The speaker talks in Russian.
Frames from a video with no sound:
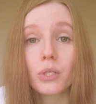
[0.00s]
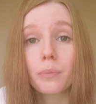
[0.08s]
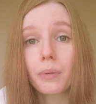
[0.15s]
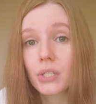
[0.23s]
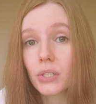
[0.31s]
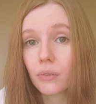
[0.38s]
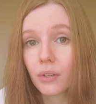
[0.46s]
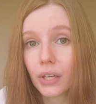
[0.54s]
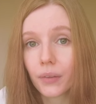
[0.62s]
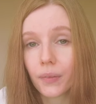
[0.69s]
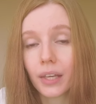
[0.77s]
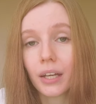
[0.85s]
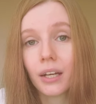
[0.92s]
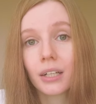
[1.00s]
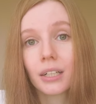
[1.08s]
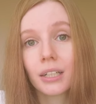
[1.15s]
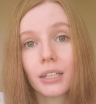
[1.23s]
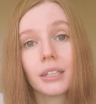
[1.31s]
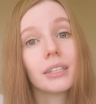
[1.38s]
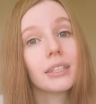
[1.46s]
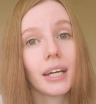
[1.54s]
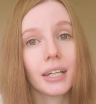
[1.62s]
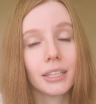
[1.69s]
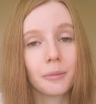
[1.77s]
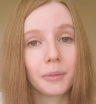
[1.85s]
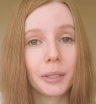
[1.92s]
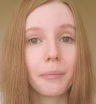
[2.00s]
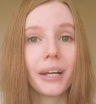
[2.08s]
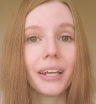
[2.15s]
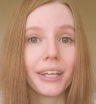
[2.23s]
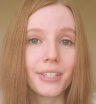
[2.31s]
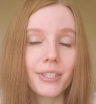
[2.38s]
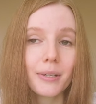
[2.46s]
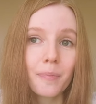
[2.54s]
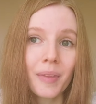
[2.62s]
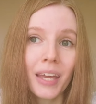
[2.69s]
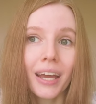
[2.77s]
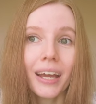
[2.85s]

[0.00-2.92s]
сопротивление к ядам и болезням,